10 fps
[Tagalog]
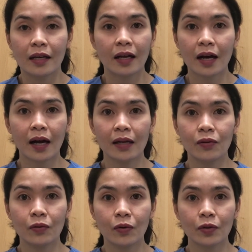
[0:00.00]

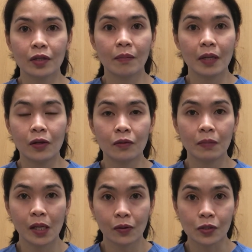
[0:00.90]
nakakalungkot na
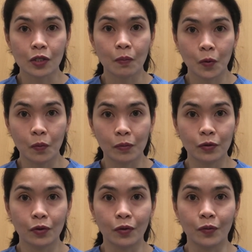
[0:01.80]
milyon-milyon sa buong
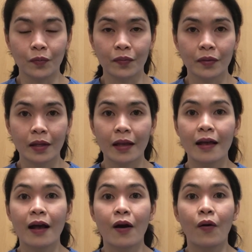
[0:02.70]
mundo.
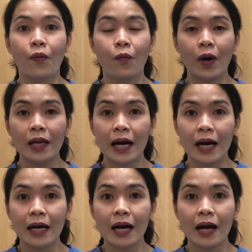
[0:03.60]

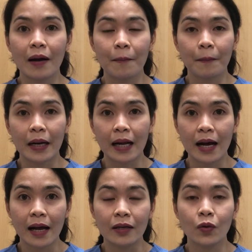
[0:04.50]
Walang
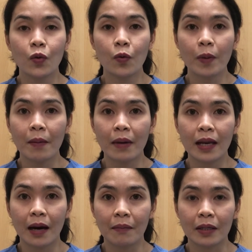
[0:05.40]
paraan upang
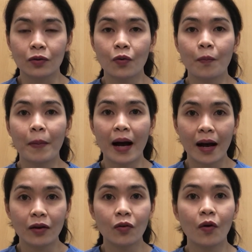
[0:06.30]
malaman kung
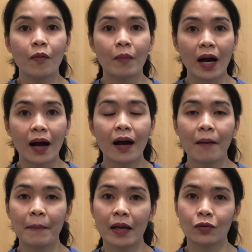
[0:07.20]
paano
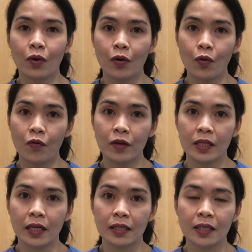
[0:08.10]
makakaapekto ang
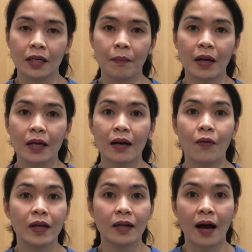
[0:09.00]
COVID-19 kapag
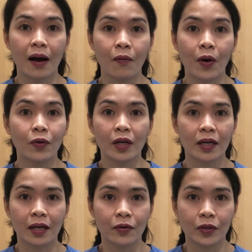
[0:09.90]
ikaw ay nahawa o
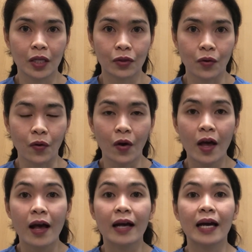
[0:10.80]
nagkaroon nito.
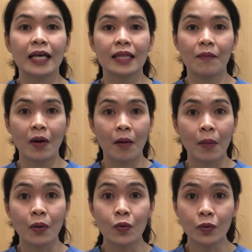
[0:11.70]
Kaya't ang mga
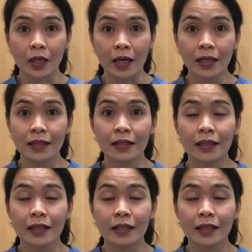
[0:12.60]
bakuna